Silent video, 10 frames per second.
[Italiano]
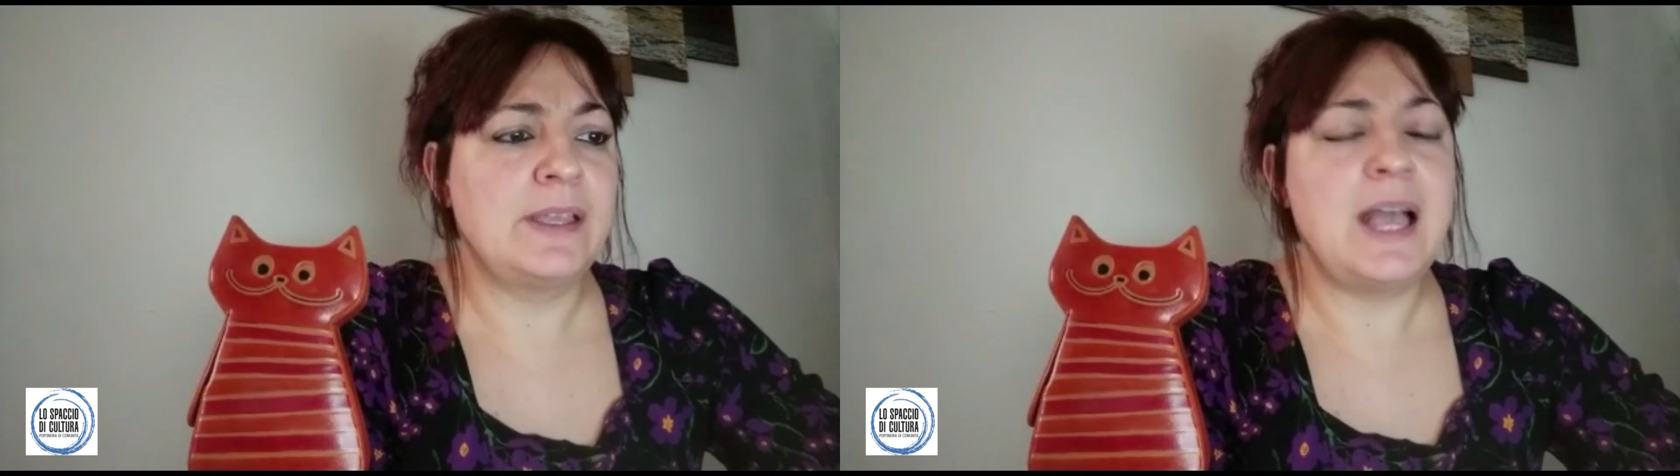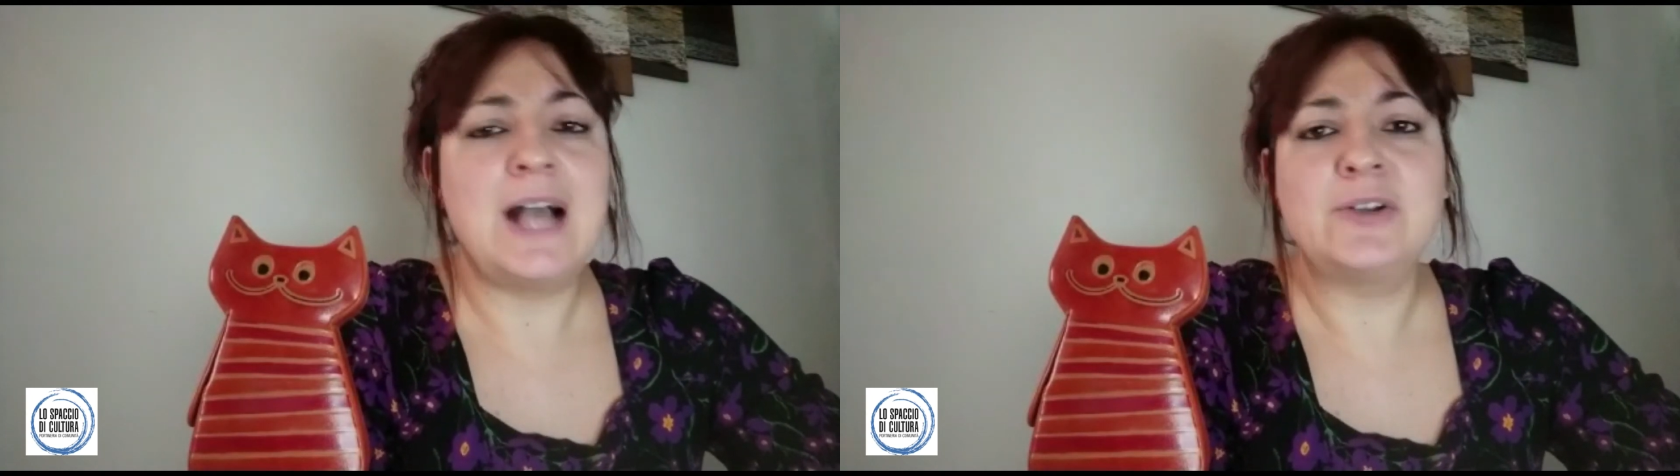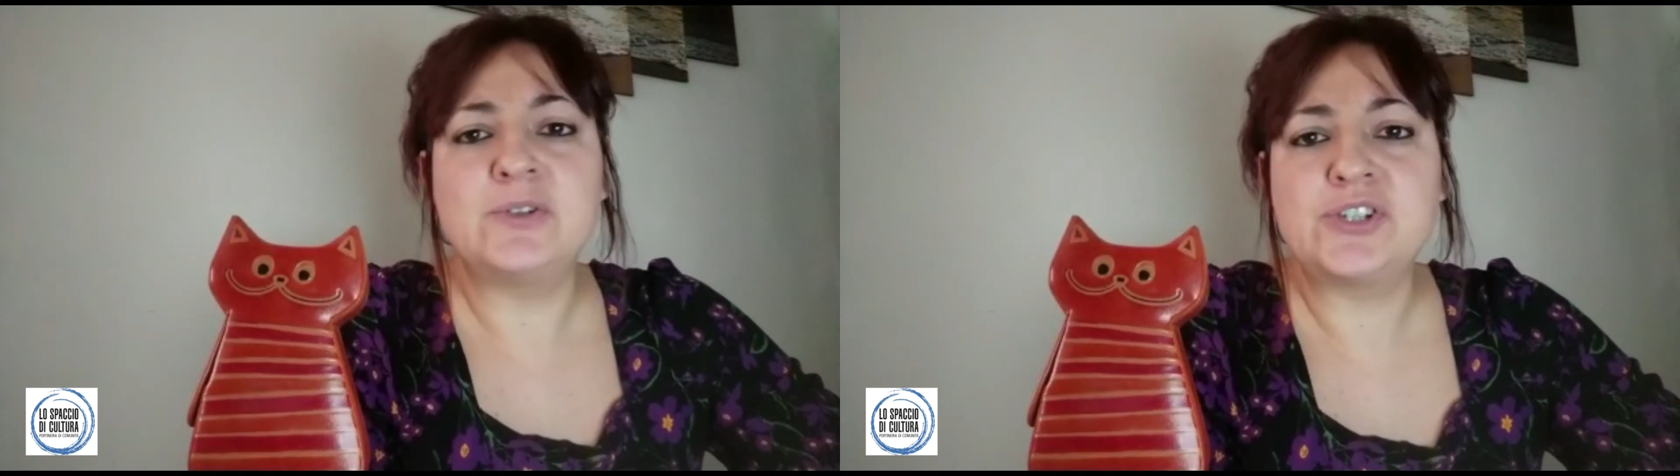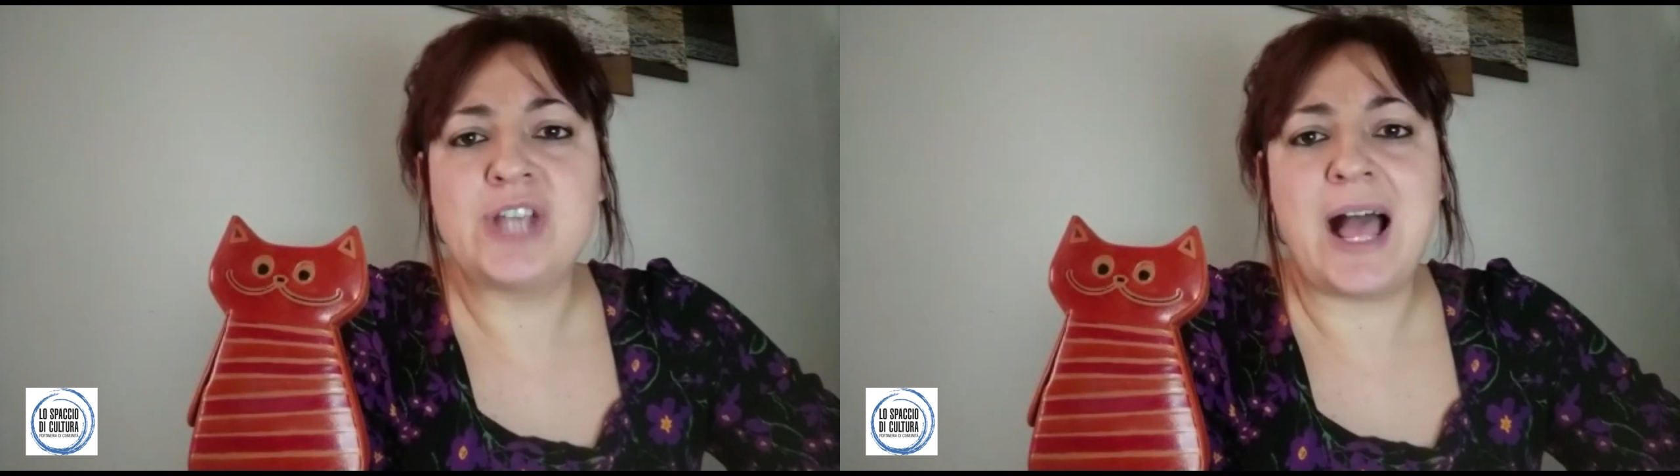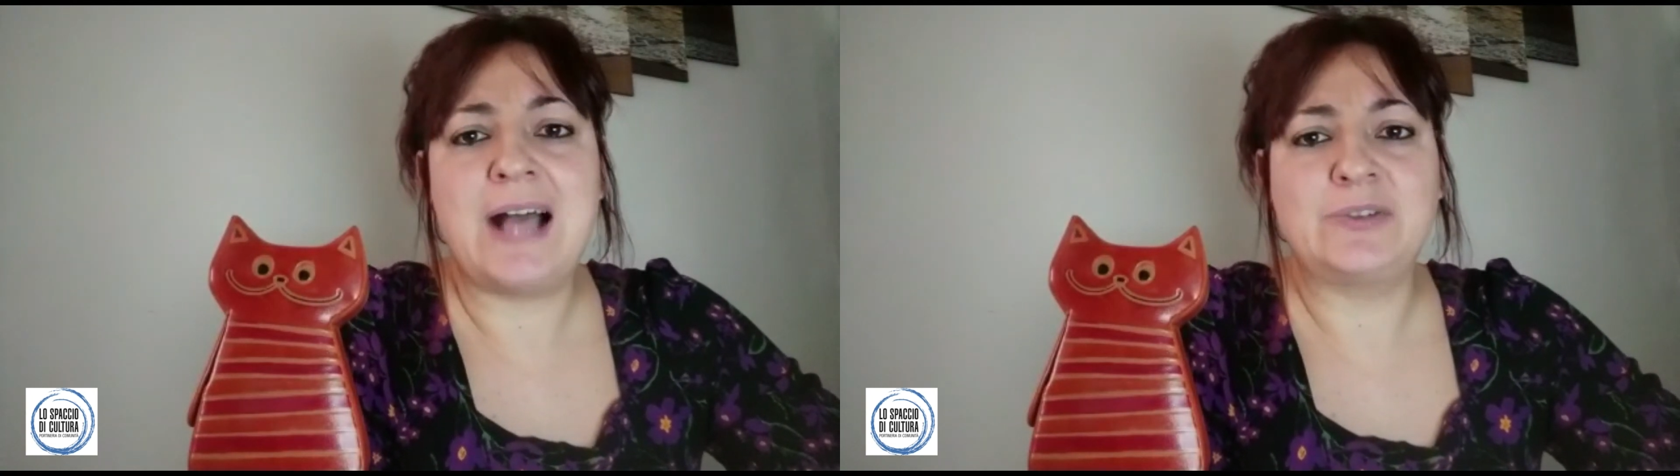
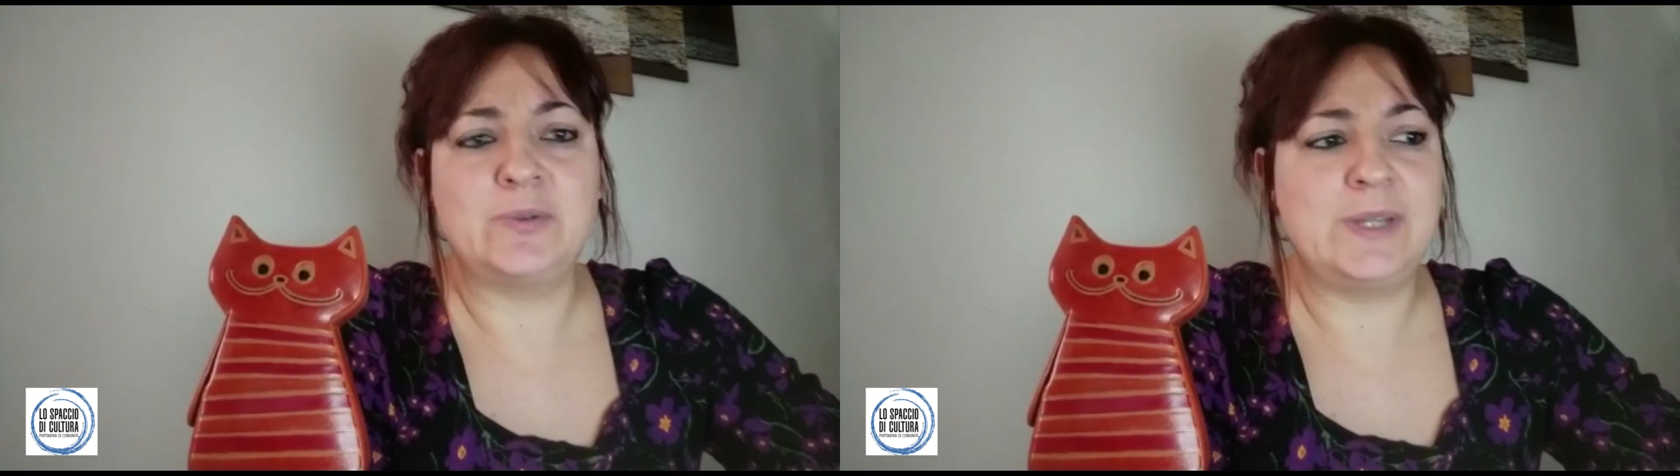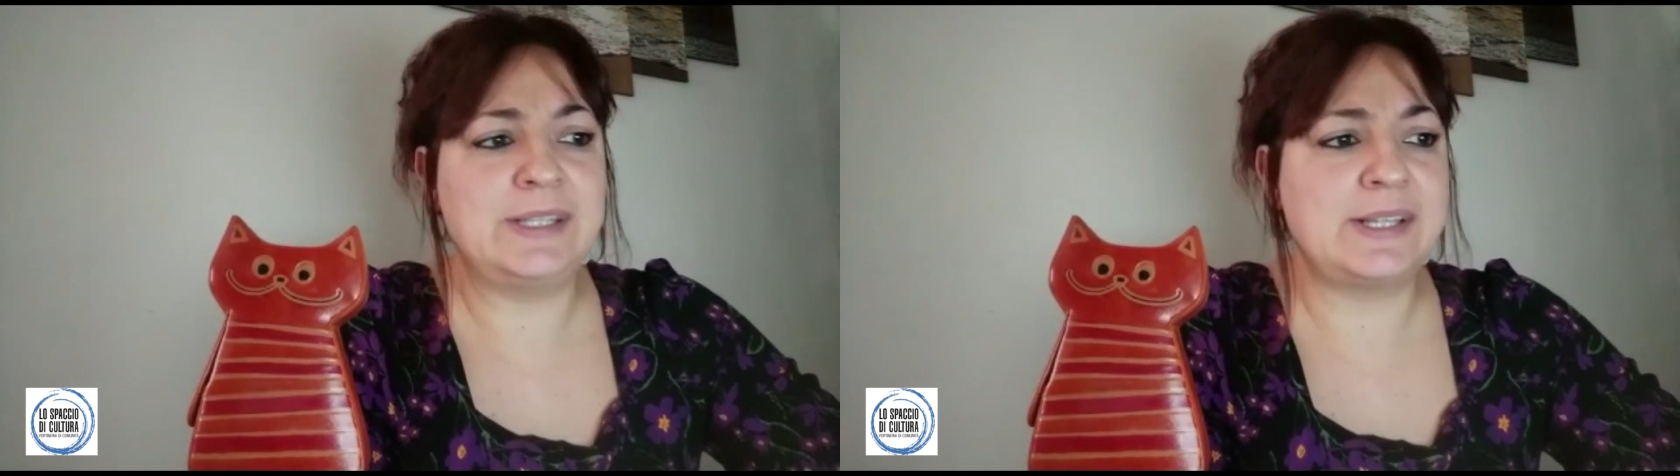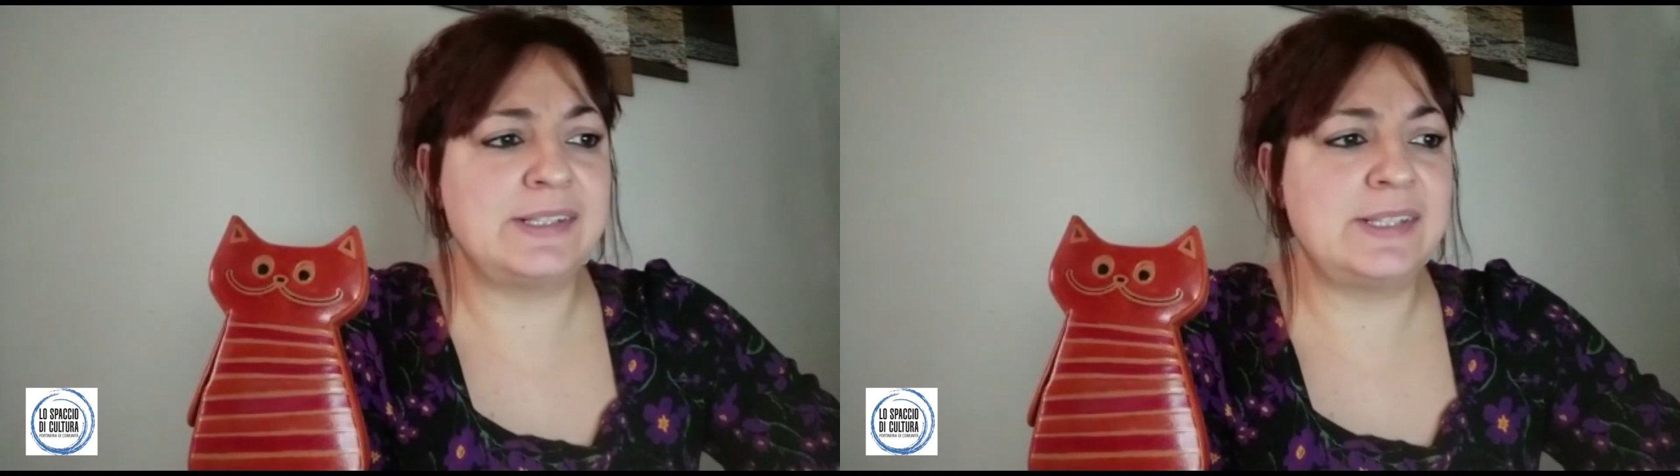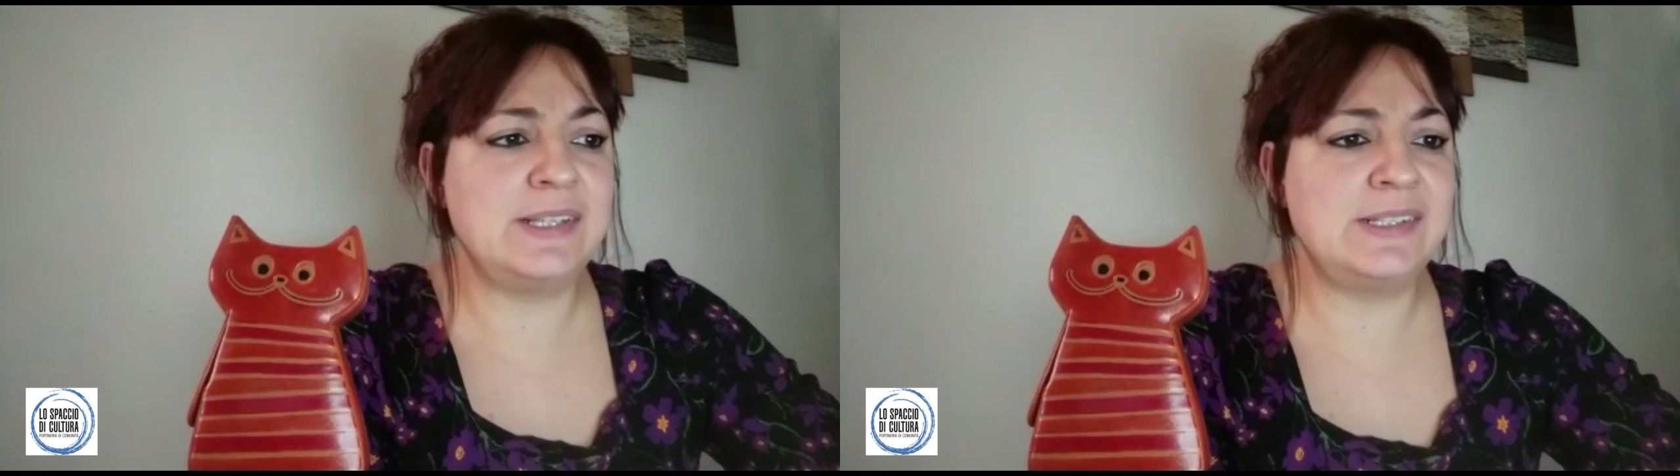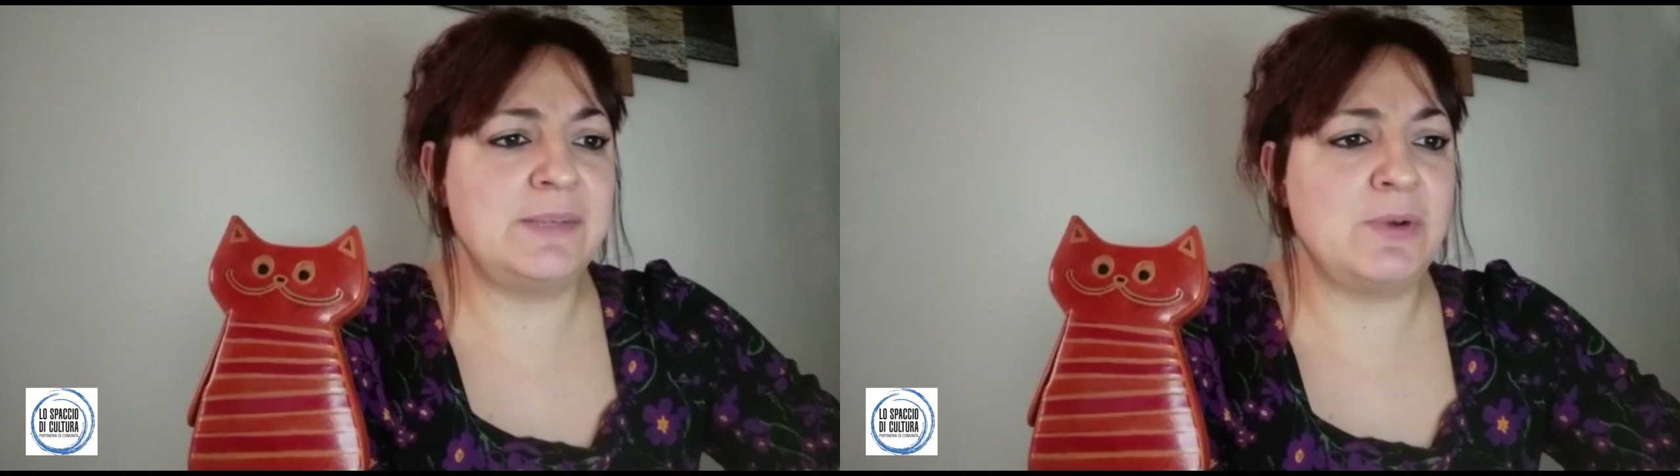Angosciato e
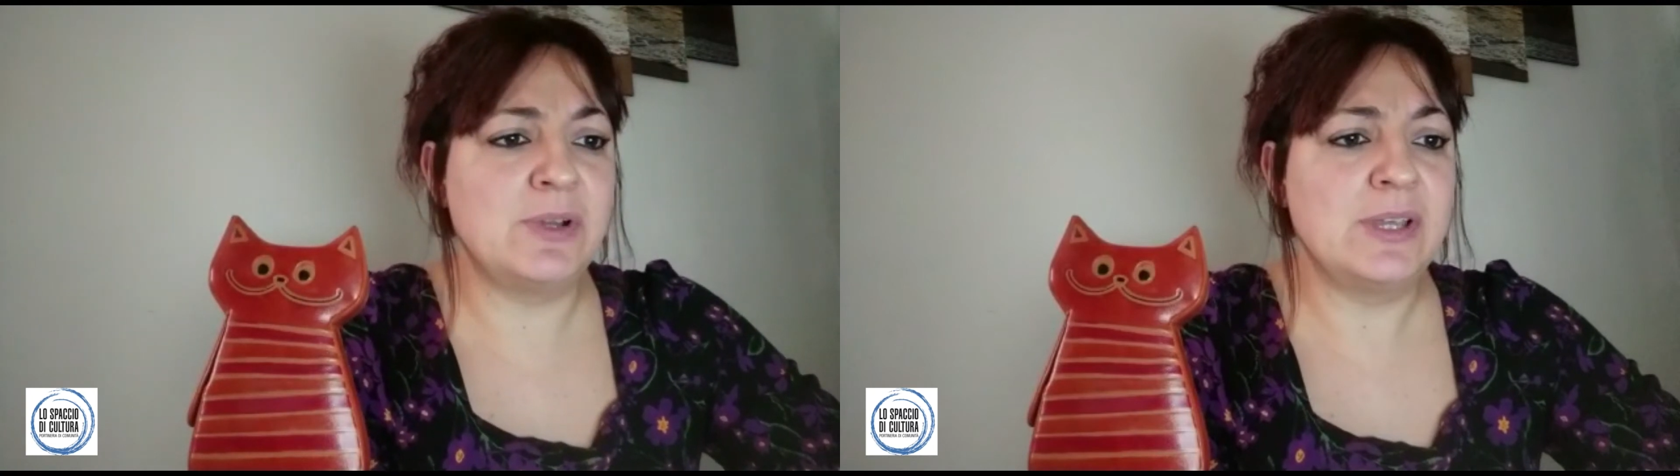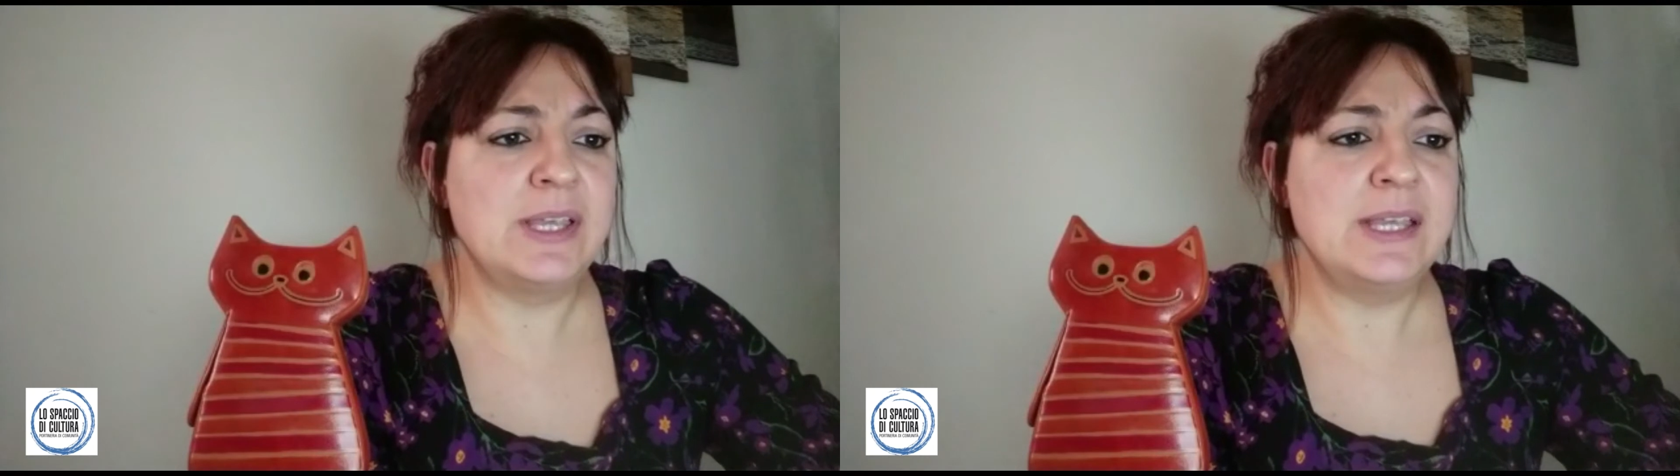tristissimo,